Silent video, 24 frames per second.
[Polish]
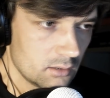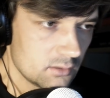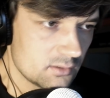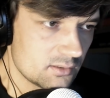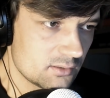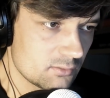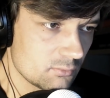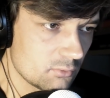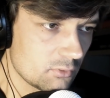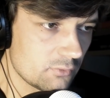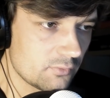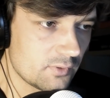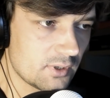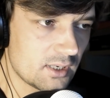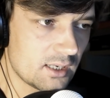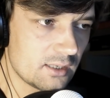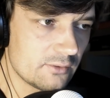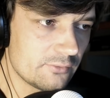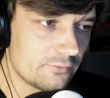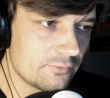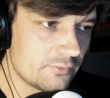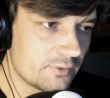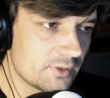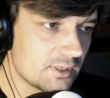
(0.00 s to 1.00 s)
Słowa
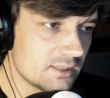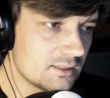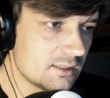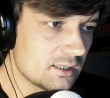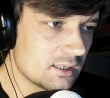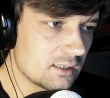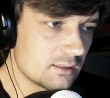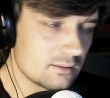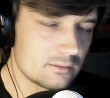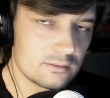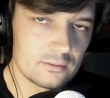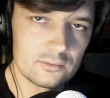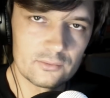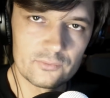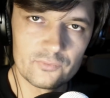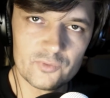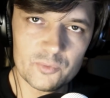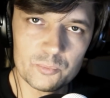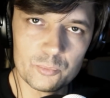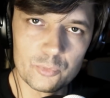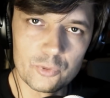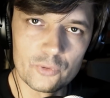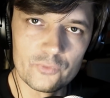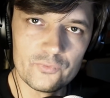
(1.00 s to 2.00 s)
Alfreda
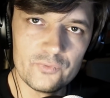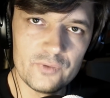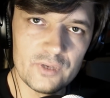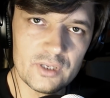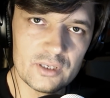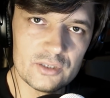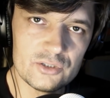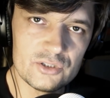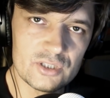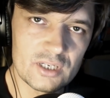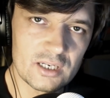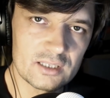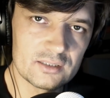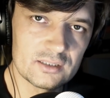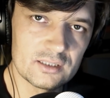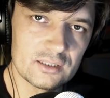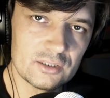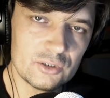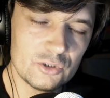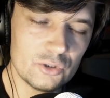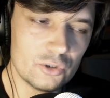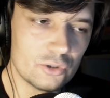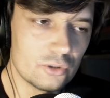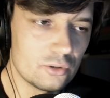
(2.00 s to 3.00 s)

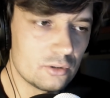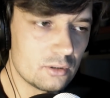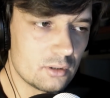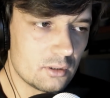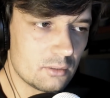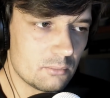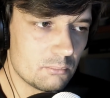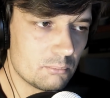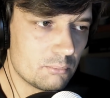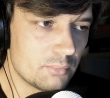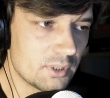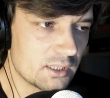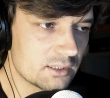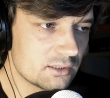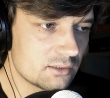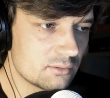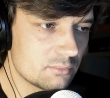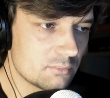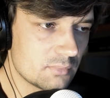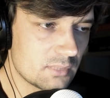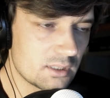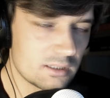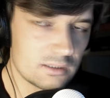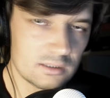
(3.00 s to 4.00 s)
wypowiedziane do
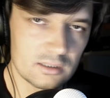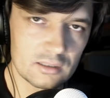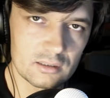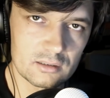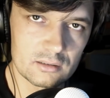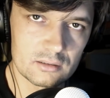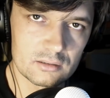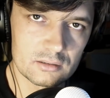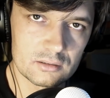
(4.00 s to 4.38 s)
Batmana,